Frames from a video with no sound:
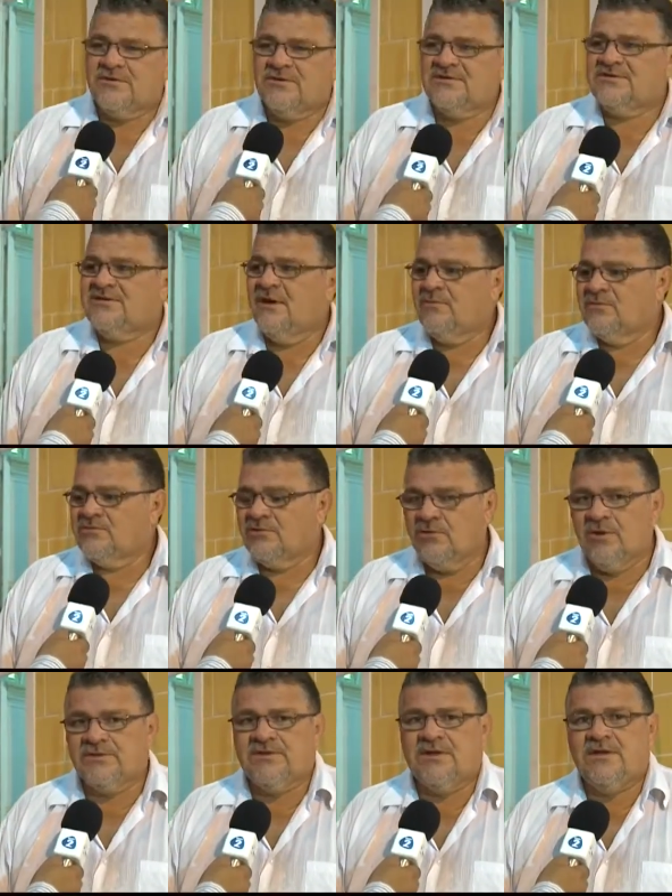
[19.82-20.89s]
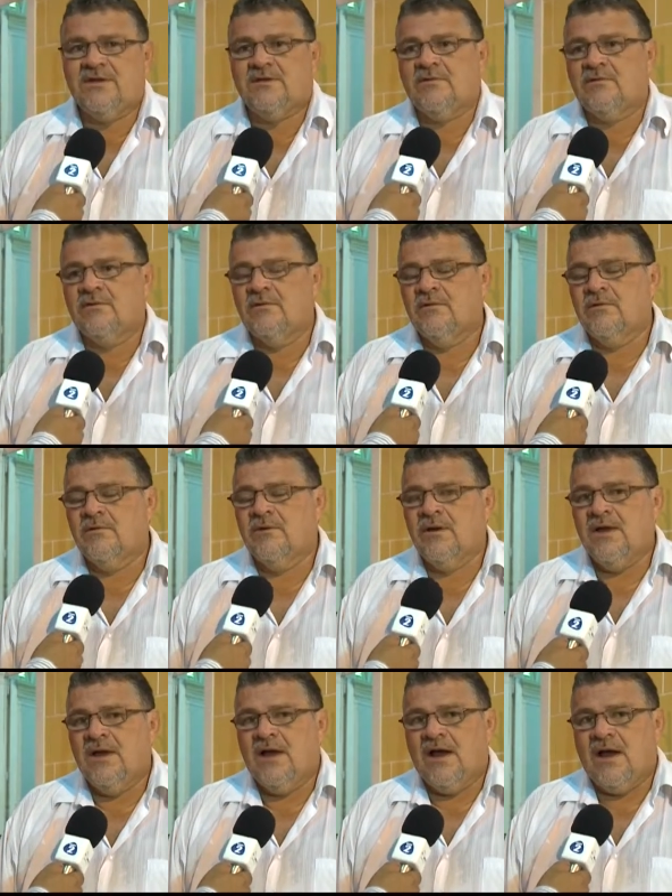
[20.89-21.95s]
Iniciamos ontem com
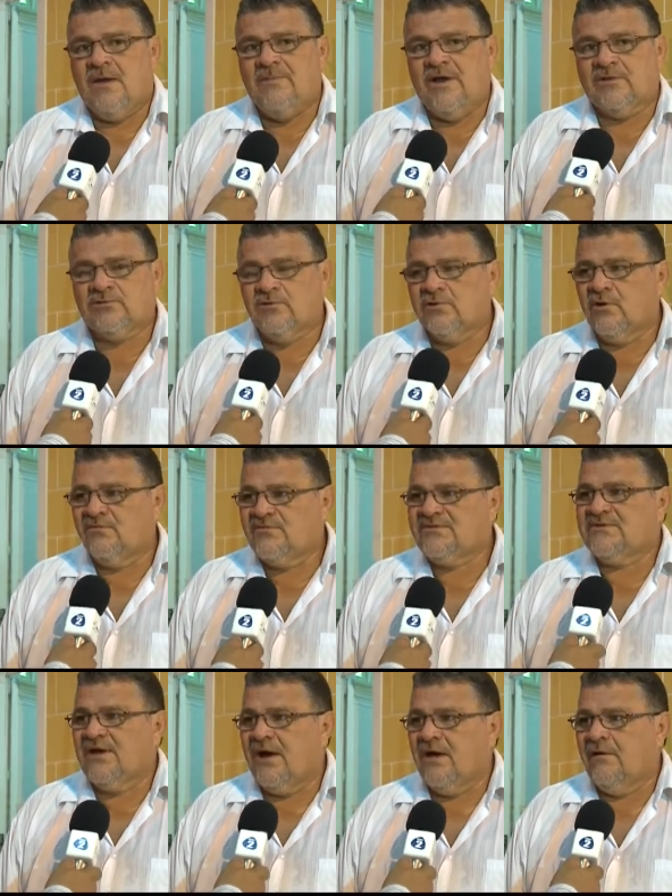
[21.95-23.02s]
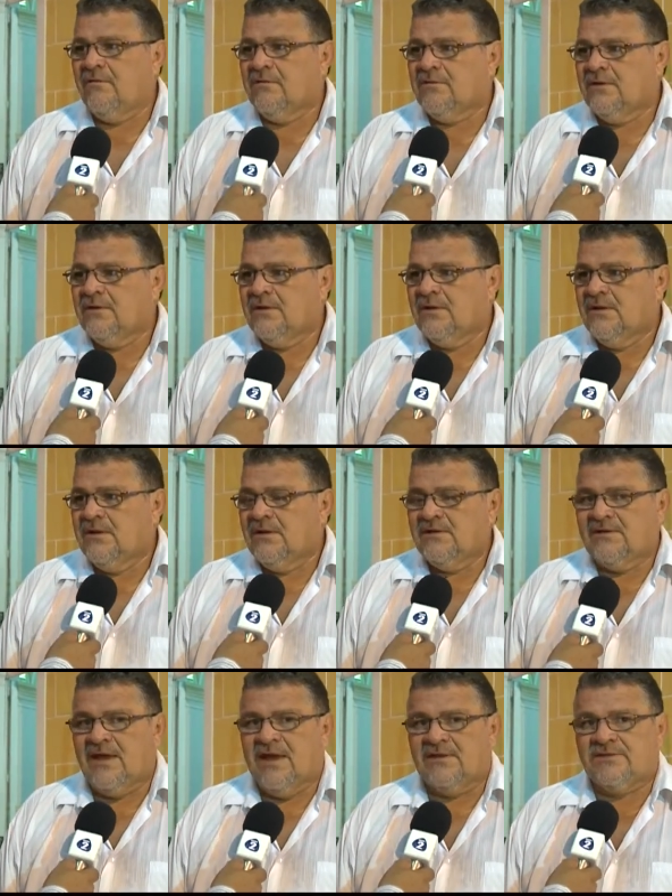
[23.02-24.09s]
a abertura oficial
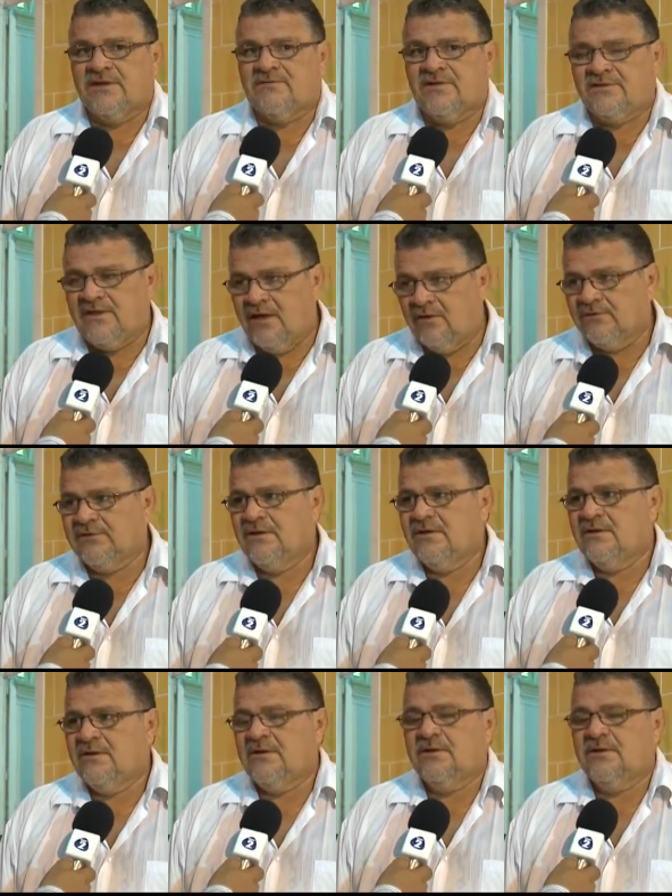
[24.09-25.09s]
na TV Delta,